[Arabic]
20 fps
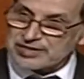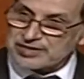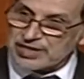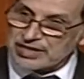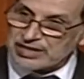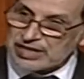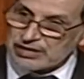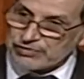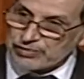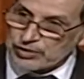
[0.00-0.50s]

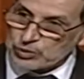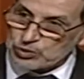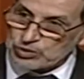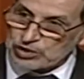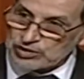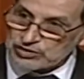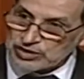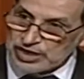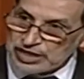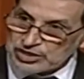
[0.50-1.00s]
سنه
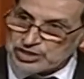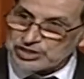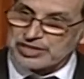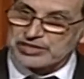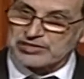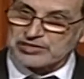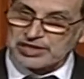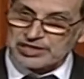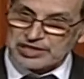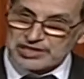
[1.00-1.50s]
2013
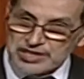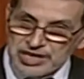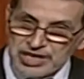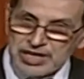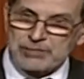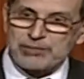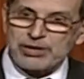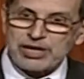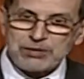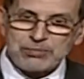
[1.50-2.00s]
دار
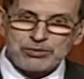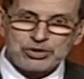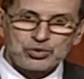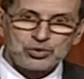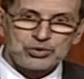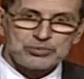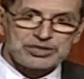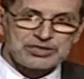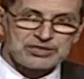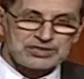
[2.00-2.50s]
تقييم
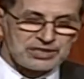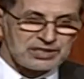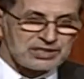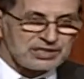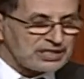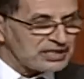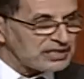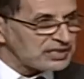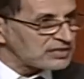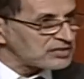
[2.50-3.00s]
للمنظومه
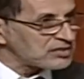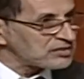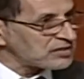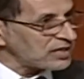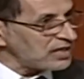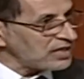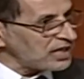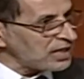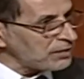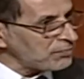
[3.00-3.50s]

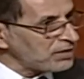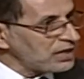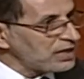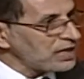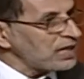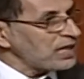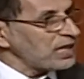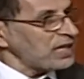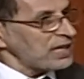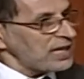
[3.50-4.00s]
التعليم
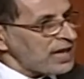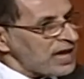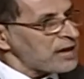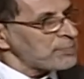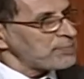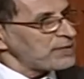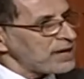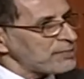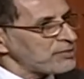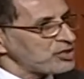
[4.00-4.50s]
عليها
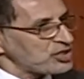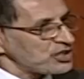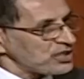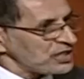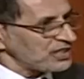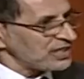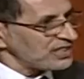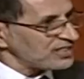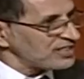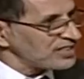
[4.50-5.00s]
بنا باش
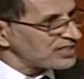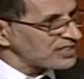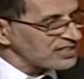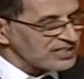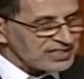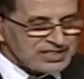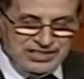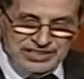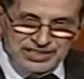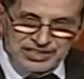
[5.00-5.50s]
يدير
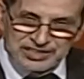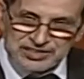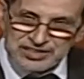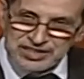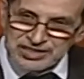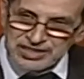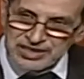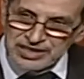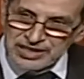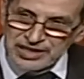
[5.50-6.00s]

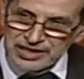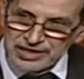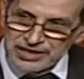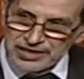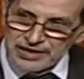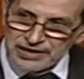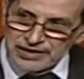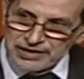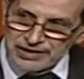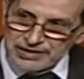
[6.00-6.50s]
يدير
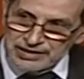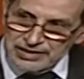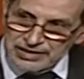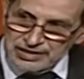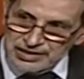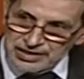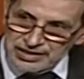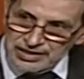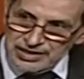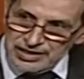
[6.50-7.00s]
آه،
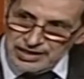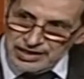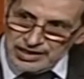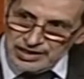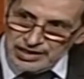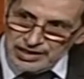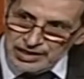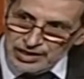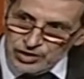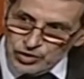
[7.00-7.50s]

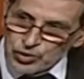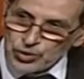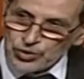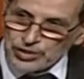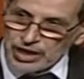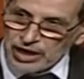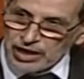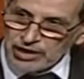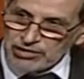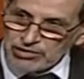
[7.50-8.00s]

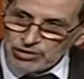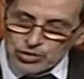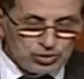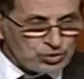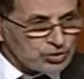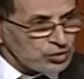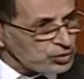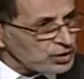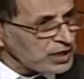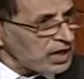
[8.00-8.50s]
الرؤيه
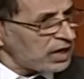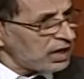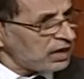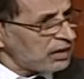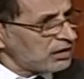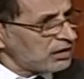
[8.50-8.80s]
والرؤيه